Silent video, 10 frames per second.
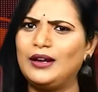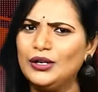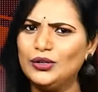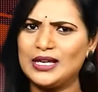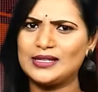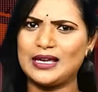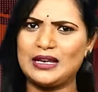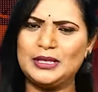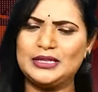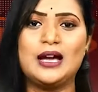రెండు దేశాలు
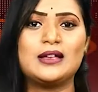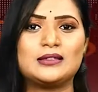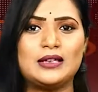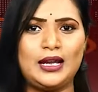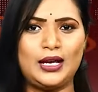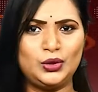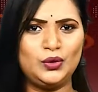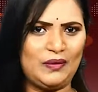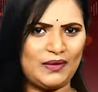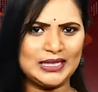దేశాల మధ్య సరిహద్దు
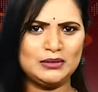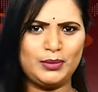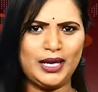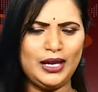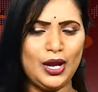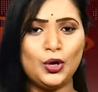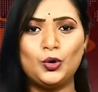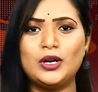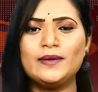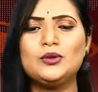వివాదంపై
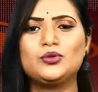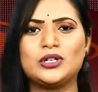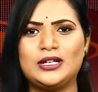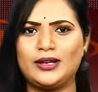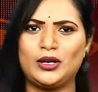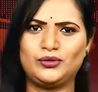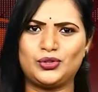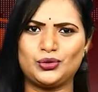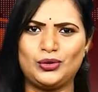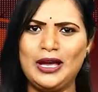గొడవలు
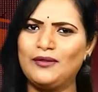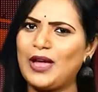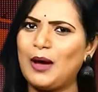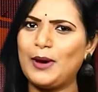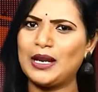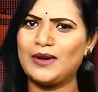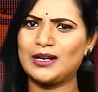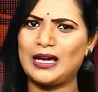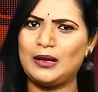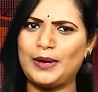చెలరేగవచ్చు వ్యాపార
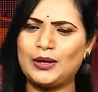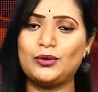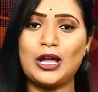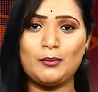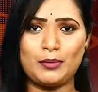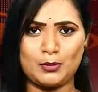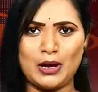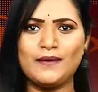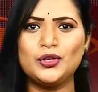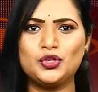వర్గాలపై కూడా
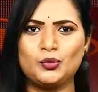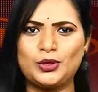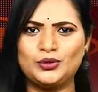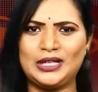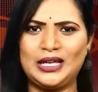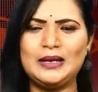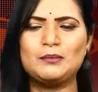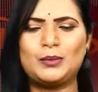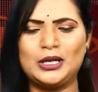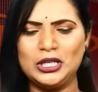ప్రభావం చూపనుందని
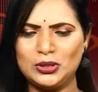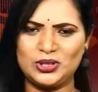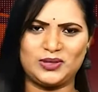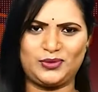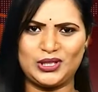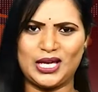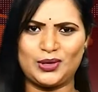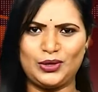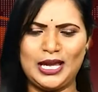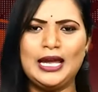పండితులు
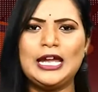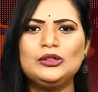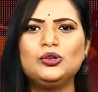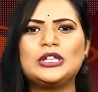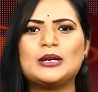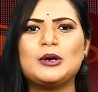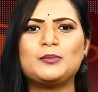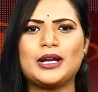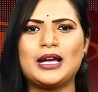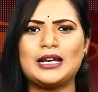చెప్తున్నారు హిందూ ధర్మం
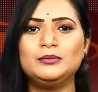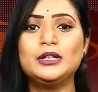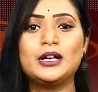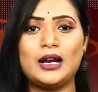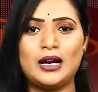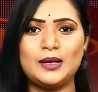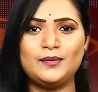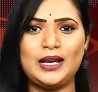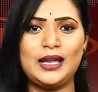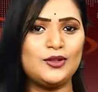ప్రకారం గ్రహణం
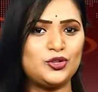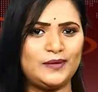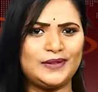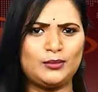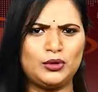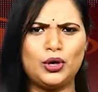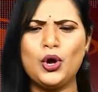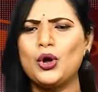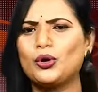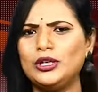వల్ల జీవితంలో
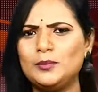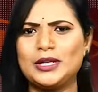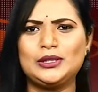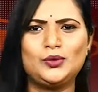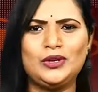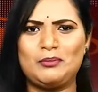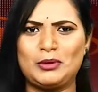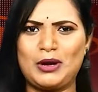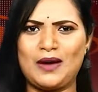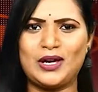కొన్ని ప్రతికూల
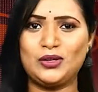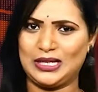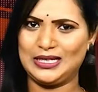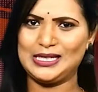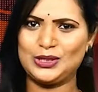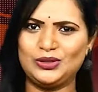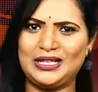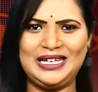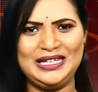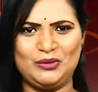ప్రభావాలు
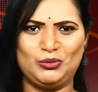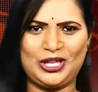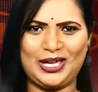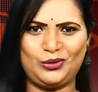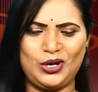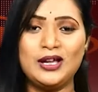కలిగిస్తుందని నమ్ముతారు